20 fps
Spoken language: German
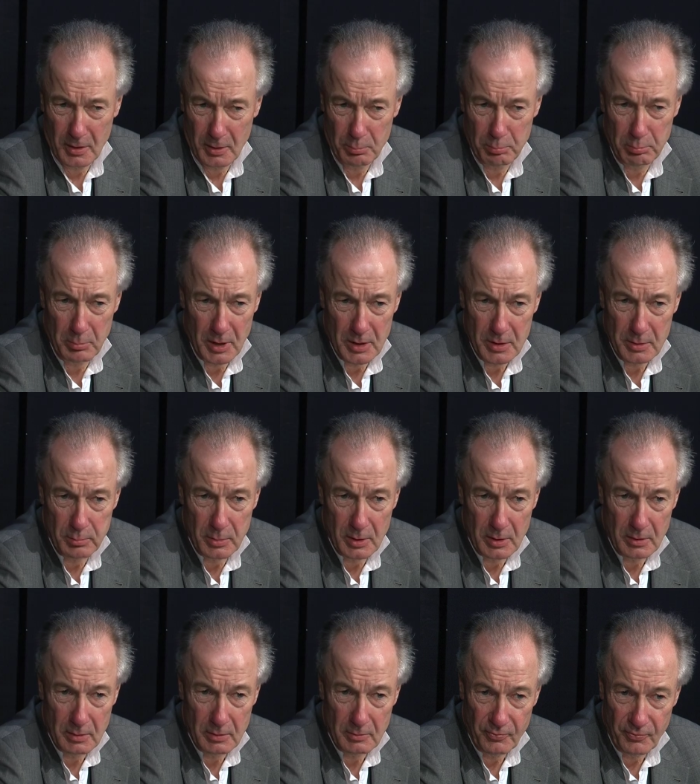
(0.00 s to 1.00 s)
habe
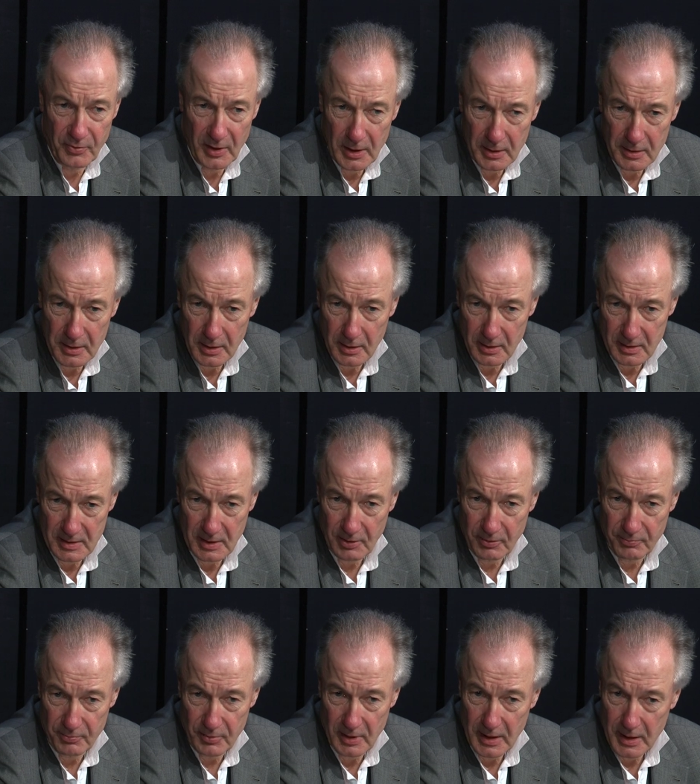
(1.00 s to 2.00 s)
manchmal viele Dinge sehr
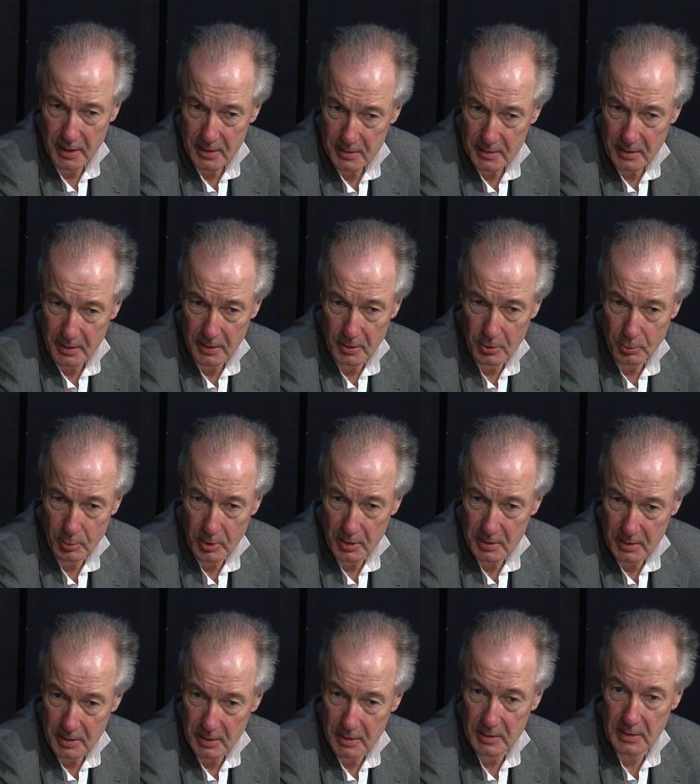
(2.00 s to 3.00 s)
viel ernster genommen,
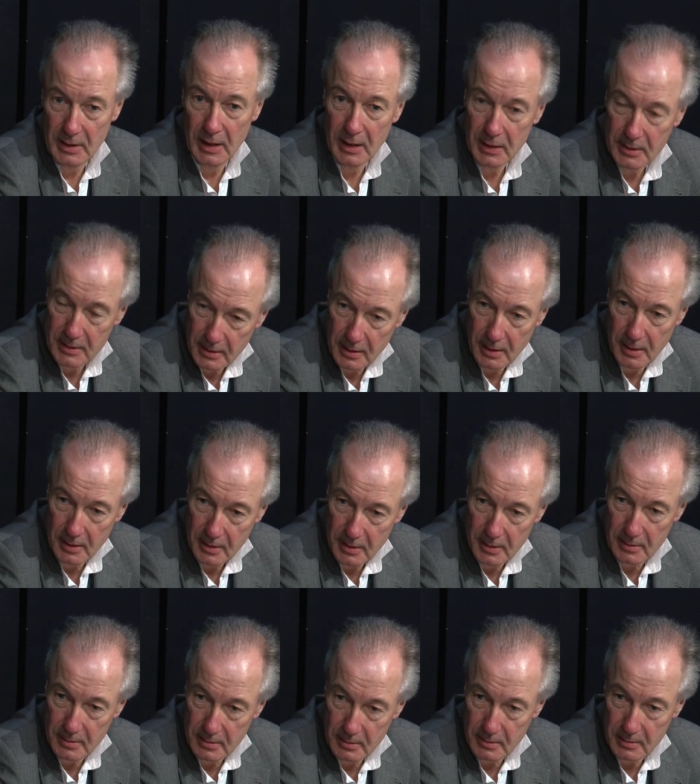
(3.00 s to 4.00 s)
als ich es nach der
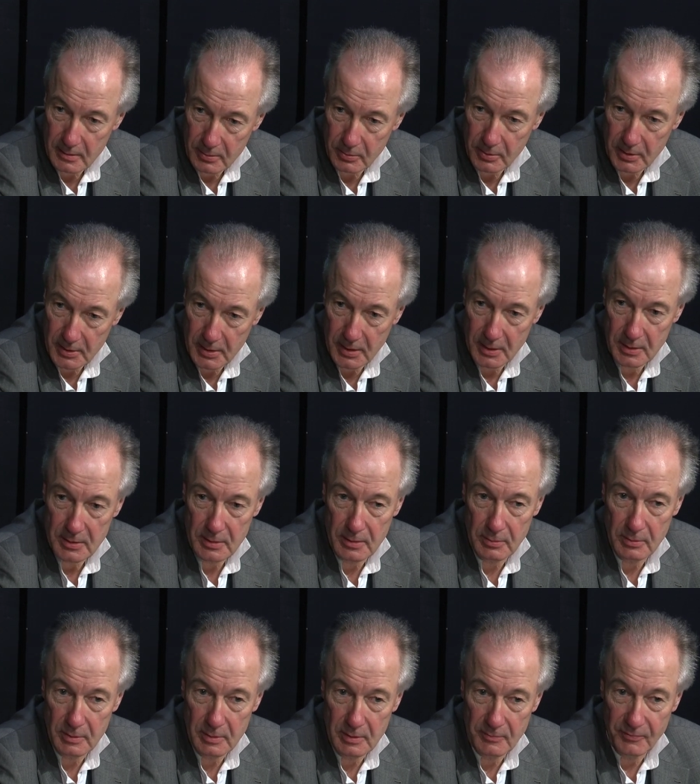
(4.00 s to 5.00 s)
Krankheit tue jetzt
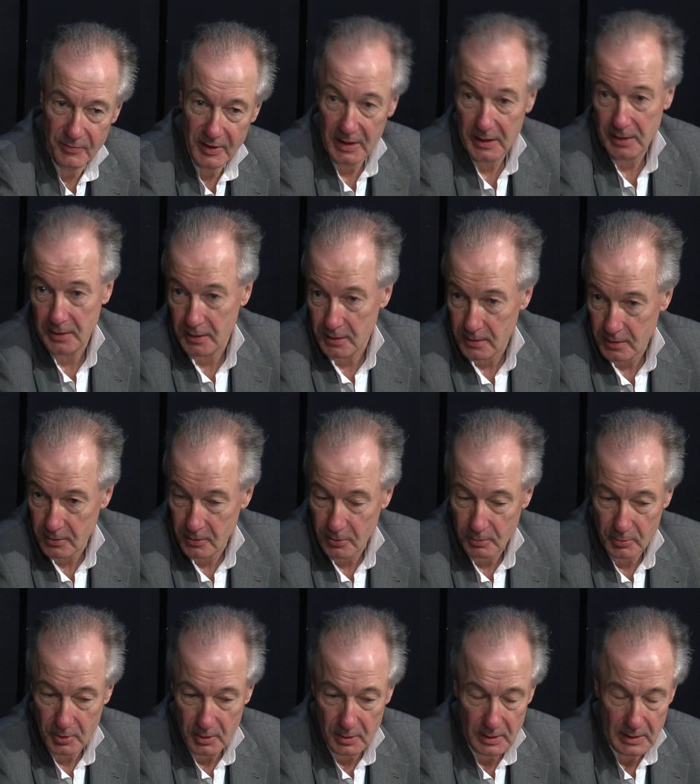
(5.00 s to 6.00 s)
und wichtig
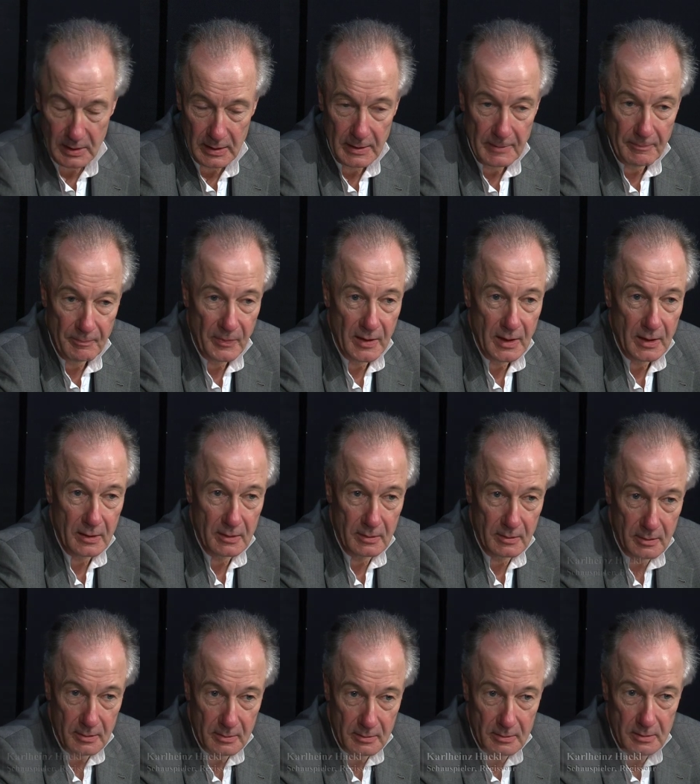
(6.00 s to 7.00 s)
genommen.
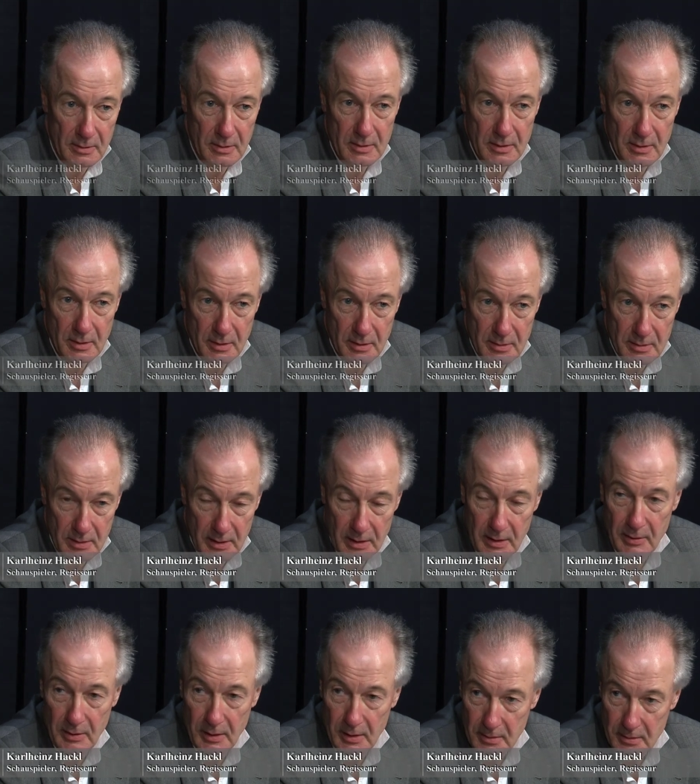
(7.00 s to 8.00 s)
Äh, das hat sich
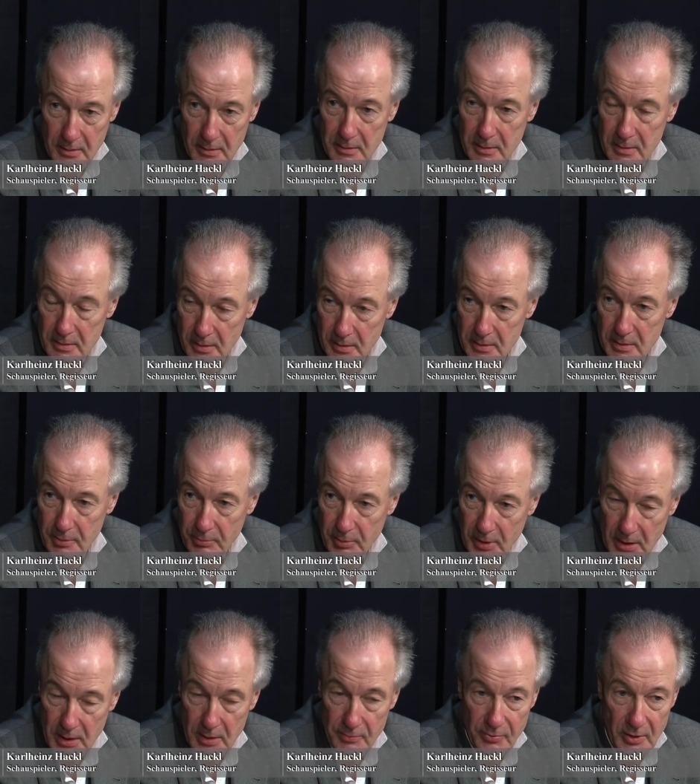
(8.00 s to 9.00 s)
geändert, das hat sich
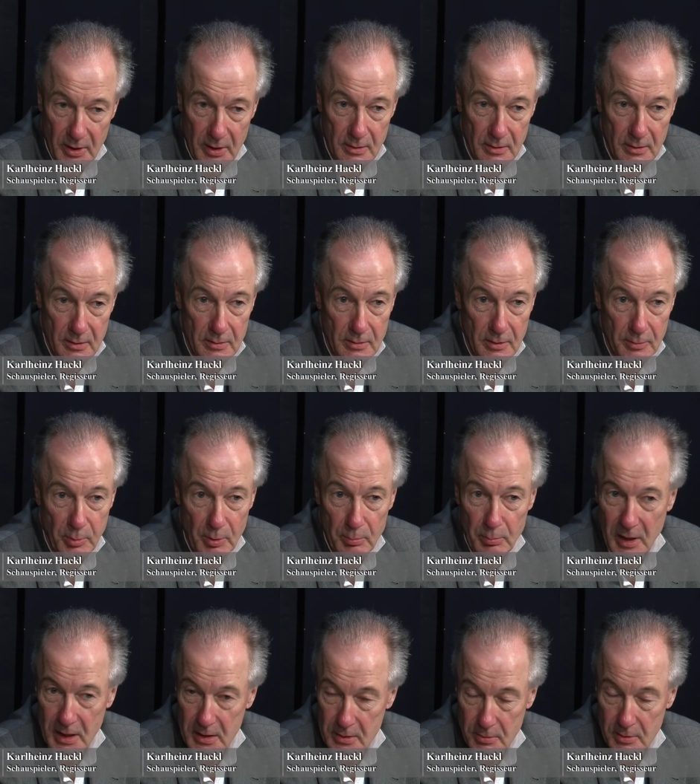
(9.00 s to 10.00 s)
wirklich verändert. Ich habe ein
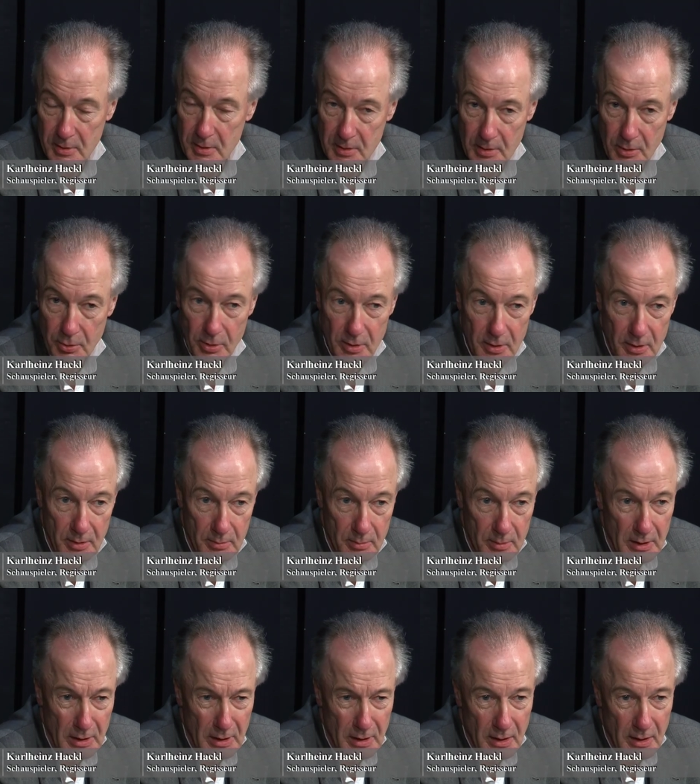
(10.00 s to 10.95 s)
maßloses Glück gehabt,